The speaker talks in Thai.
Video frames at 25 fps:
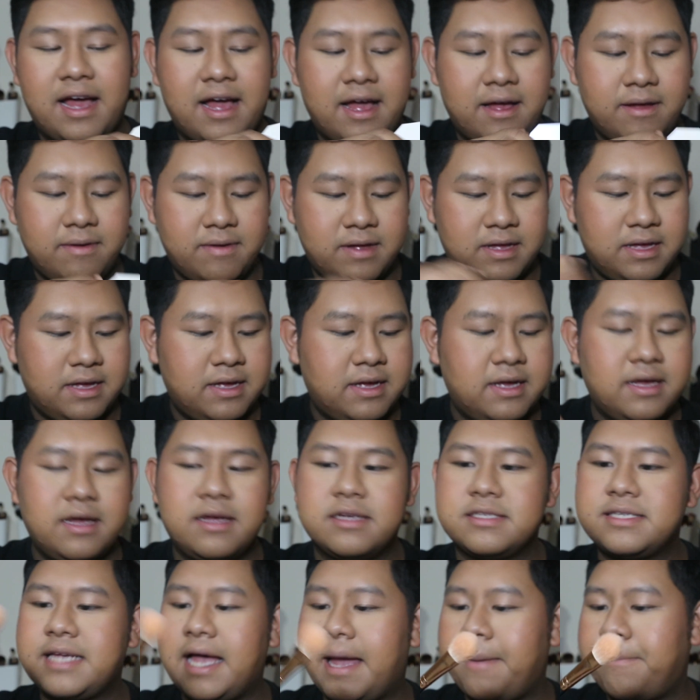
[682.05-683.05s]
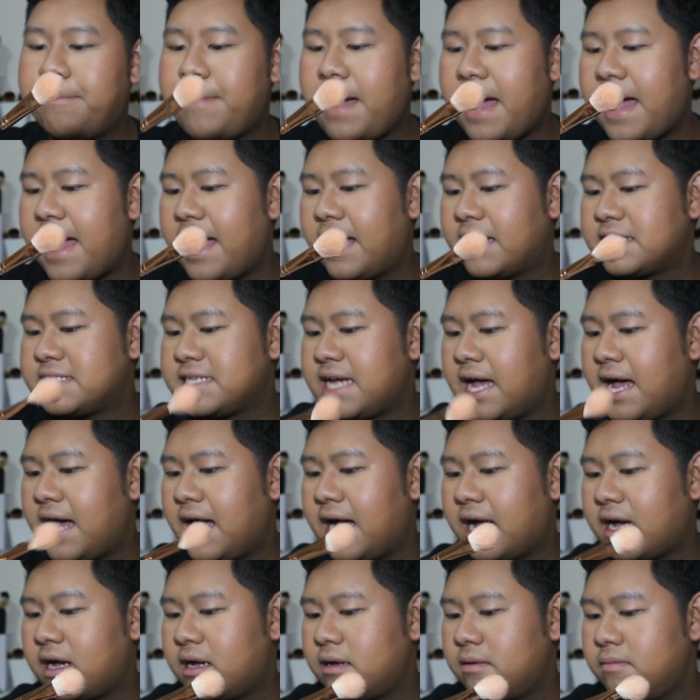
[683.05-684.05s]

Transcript: นะฮะใช้แปรงจาก